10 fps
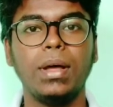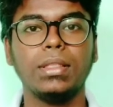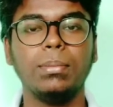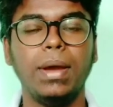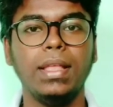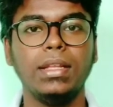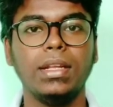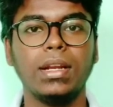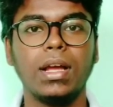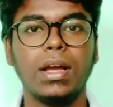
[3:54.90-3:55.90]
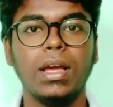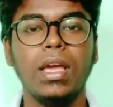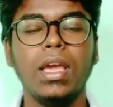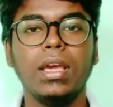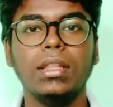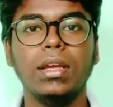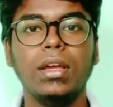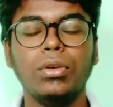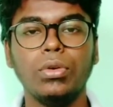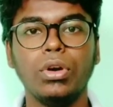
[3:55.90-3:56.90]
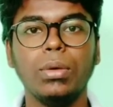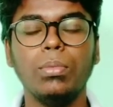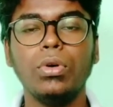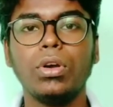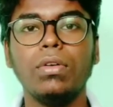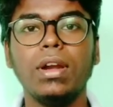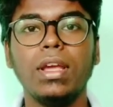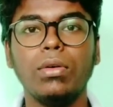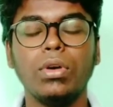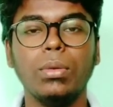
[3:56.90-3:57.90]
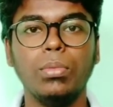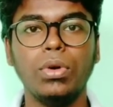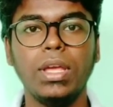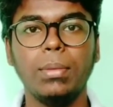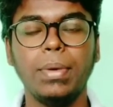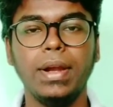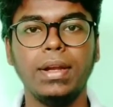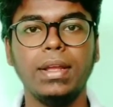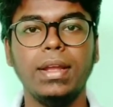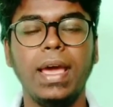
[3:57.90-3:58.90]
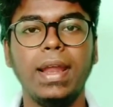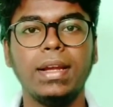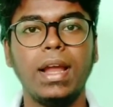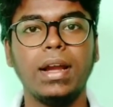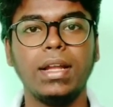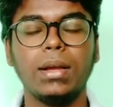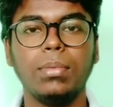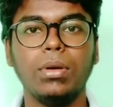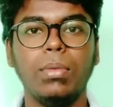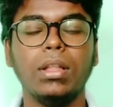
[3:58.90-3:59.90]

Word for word: பார்த்து பயந்துட்டு இருக்காங்க இது உங்களுடைய மூக்கு வழியா உங்களோட மூளையை போயிட்டு டைரக்டா அட்டாக் பண்ணும்